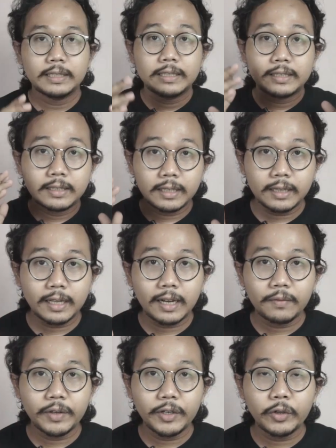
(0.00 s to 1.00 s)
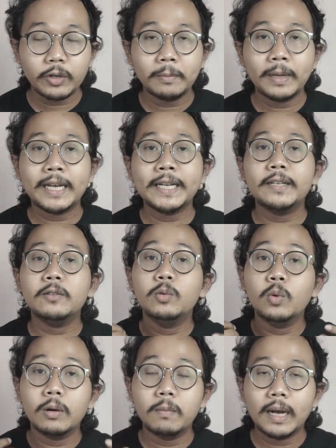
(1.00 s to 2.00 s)
Setelah video kemarin
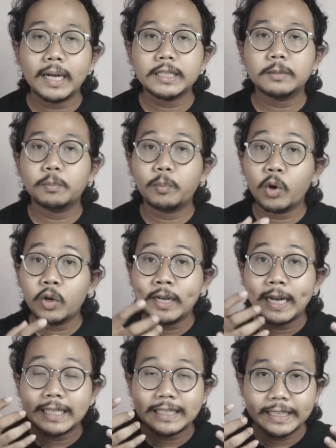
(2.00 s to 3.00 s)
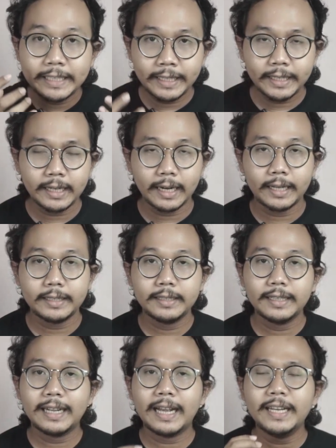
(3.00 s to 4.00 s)
gue bahas pondasi iklan,
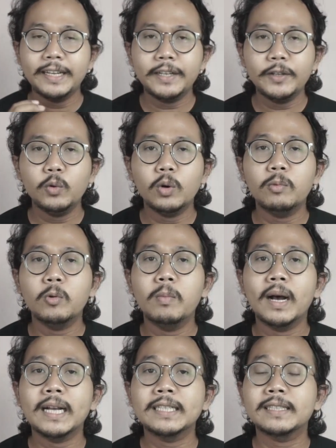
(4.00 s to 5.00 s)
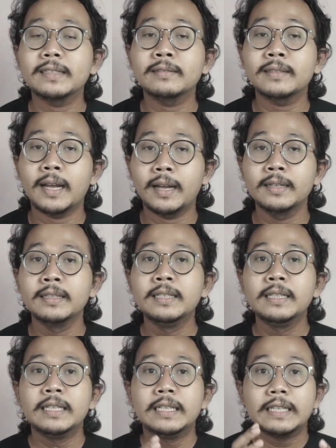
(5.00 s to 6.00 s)
kali ini gue mau bahas tentang
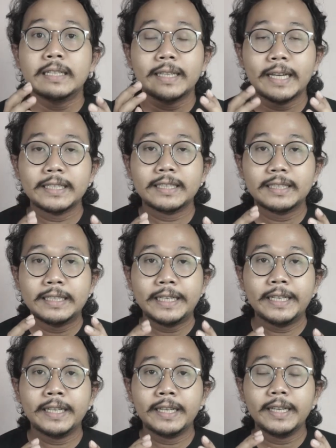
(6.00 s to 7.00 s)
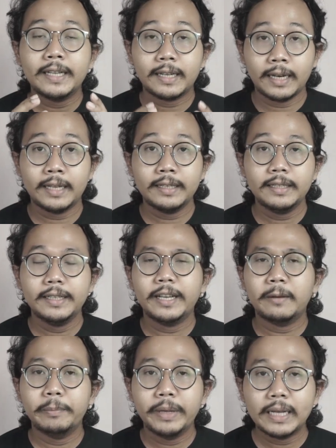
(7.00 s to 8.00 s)
testing iklan
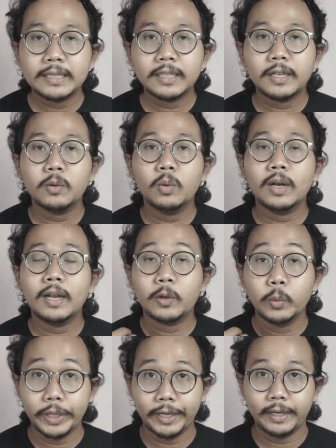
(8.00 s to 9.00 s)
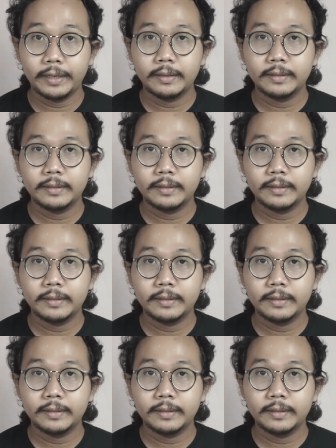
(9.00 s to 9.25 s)
yang biasa gue lakuin.